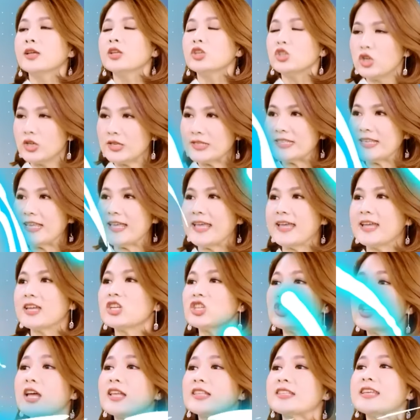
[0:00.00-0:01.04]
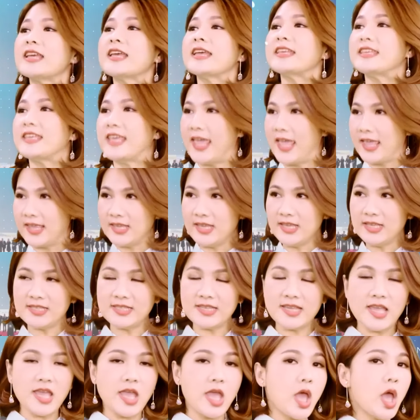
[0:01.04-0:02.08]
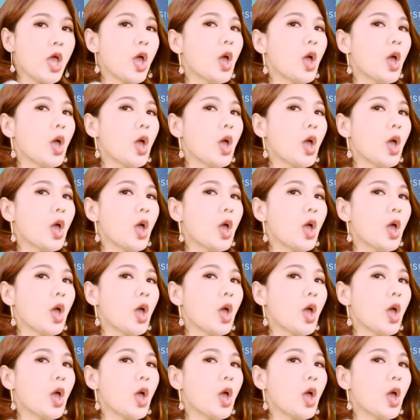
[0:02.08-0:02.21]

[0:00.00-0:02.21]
政界、商界、演艺界、